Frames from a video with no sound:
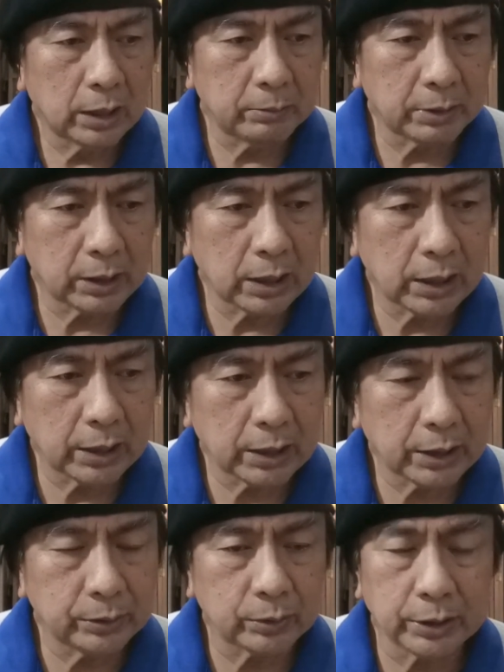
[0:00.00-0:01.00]
Uh, mag
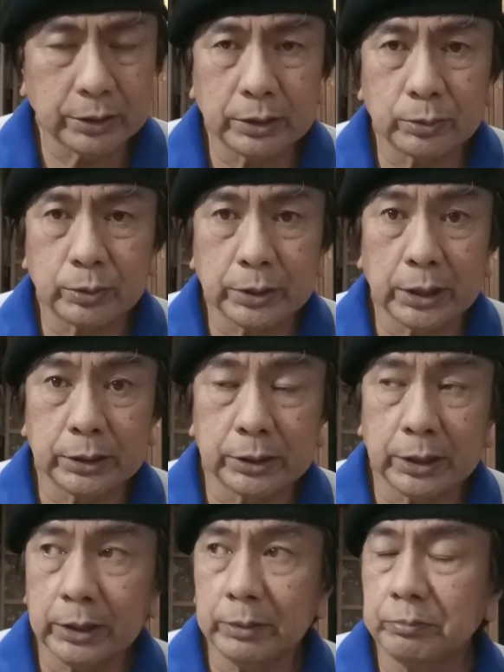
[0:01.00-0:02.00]
uh, ano kayo ng
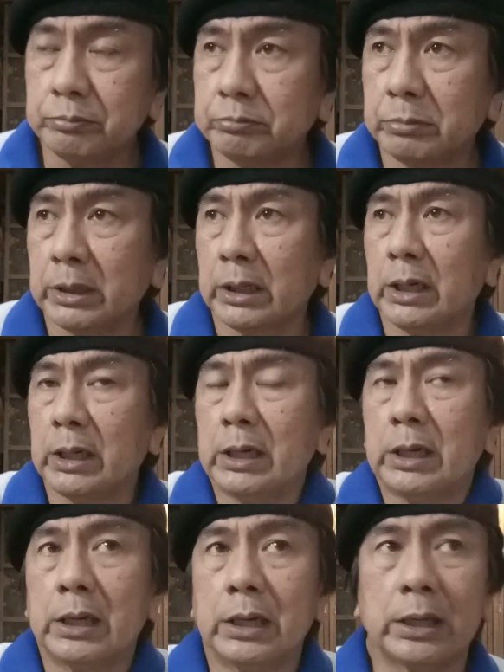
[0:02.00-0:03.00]
kuryente, mag
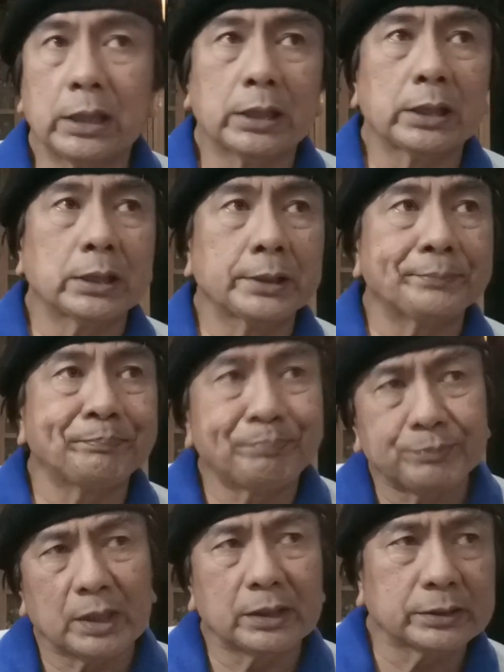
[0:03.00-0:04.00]
uh,
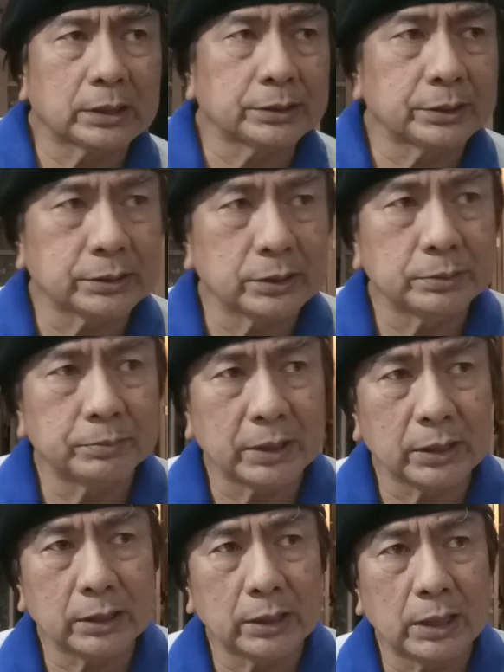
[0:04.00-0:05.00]
ah, tag dito,
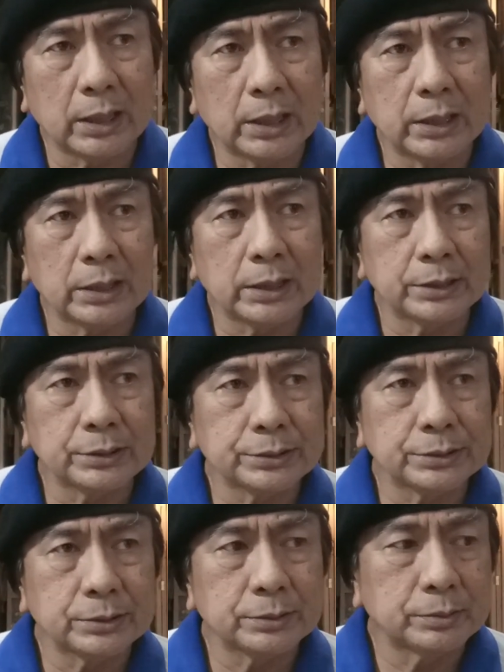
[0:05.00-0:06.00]
mag uh,
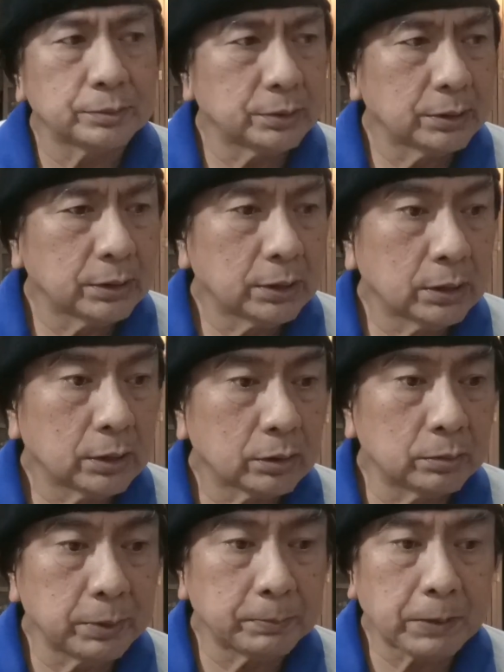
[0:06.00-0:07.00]

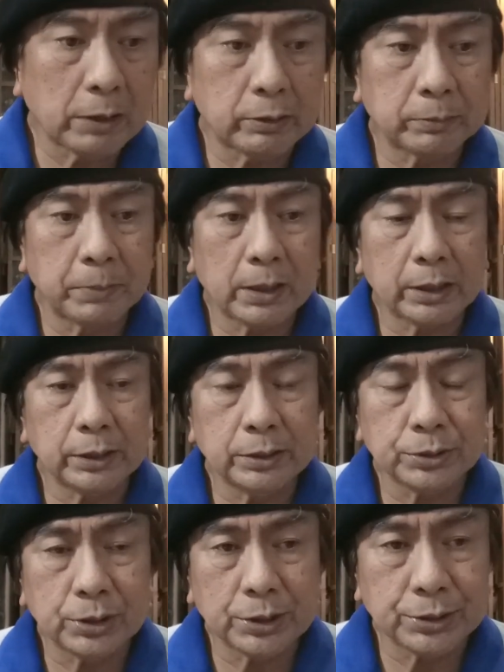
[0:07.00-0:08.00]
kung may power bank
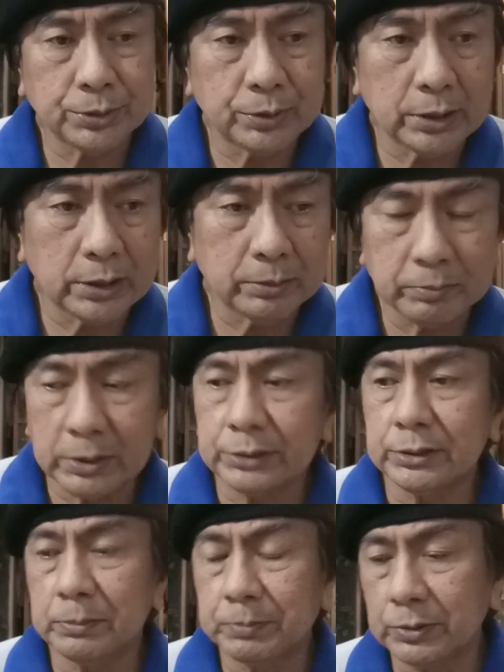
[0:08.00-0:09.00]
kayo, charge nyo na
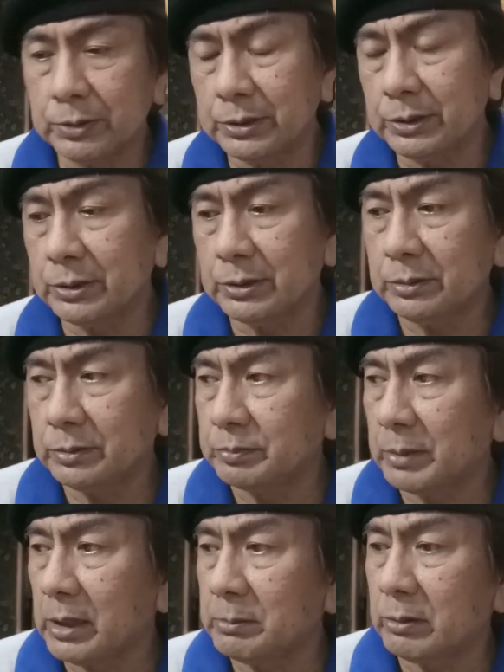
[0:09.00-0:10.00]
mga cellphone
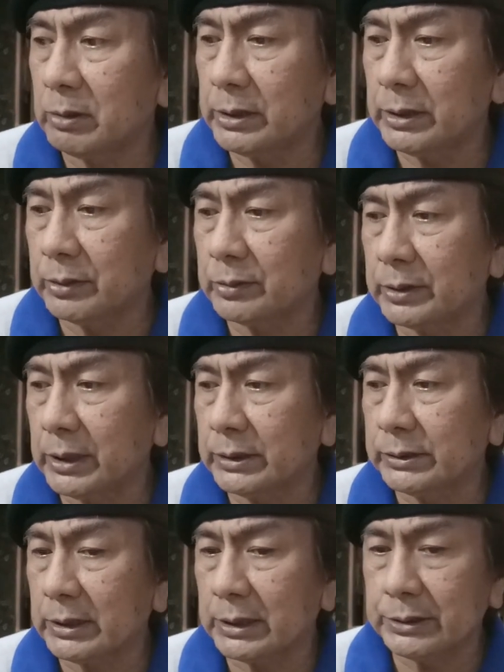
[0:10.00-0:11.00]
ninyo. Baka mawala ng
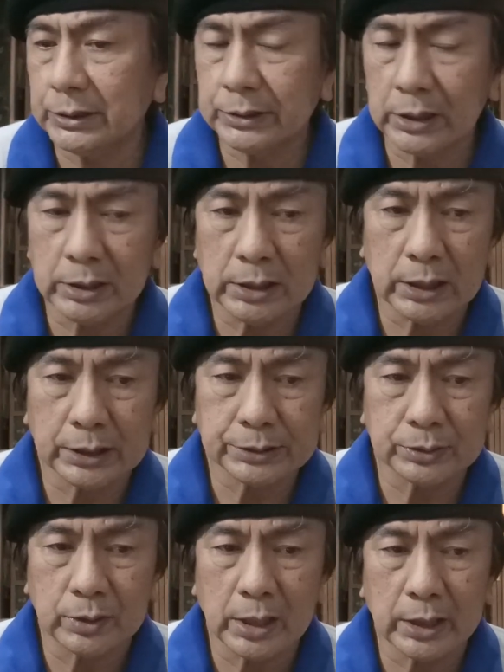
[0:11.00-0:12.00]
kuryente kasi sa
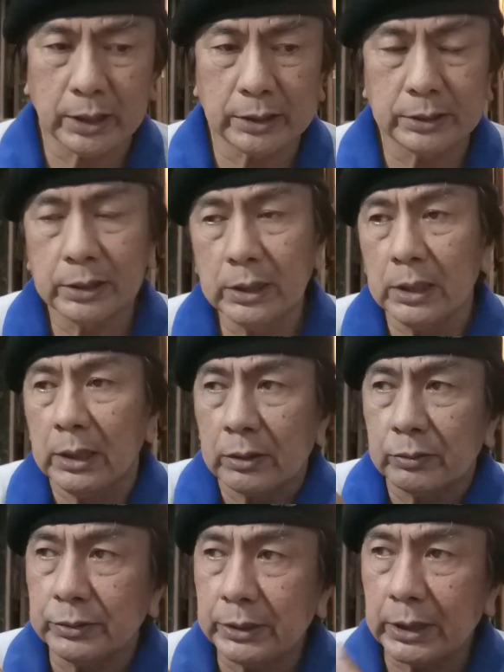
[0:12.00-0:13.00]
lakas ng hangin.
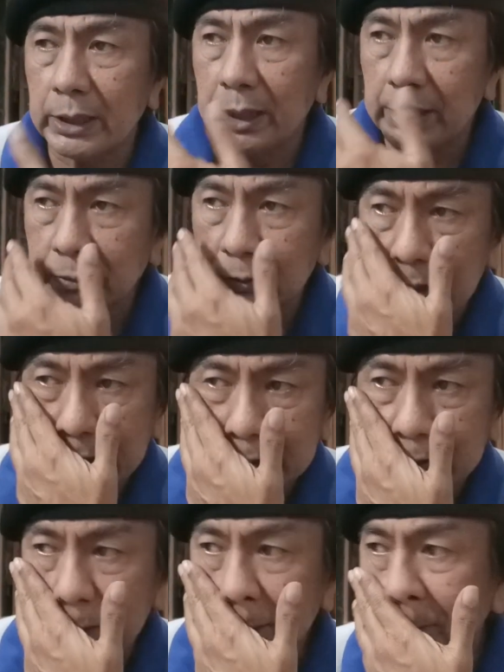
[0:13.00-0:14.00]
Kung hindi kaya yung
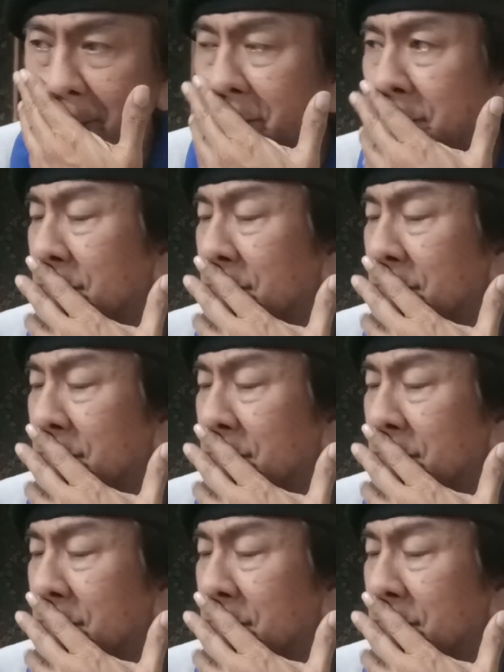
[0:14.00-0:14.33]
ulan, ano?